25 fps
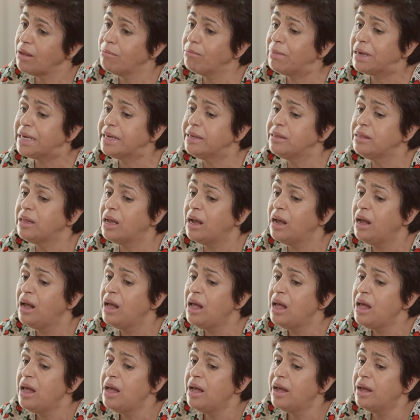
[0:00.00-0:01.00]
معناتها
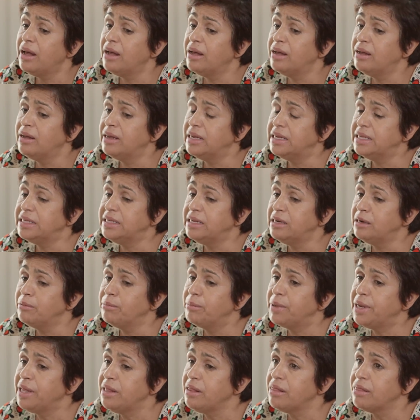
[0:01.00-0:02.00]
ان
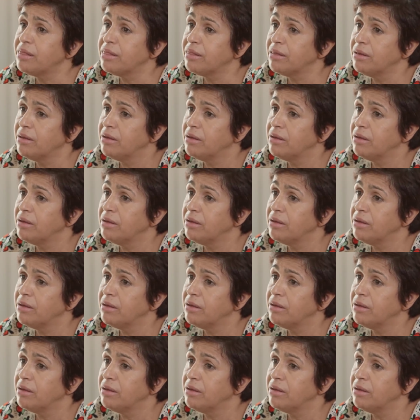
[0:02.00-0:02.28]
المريض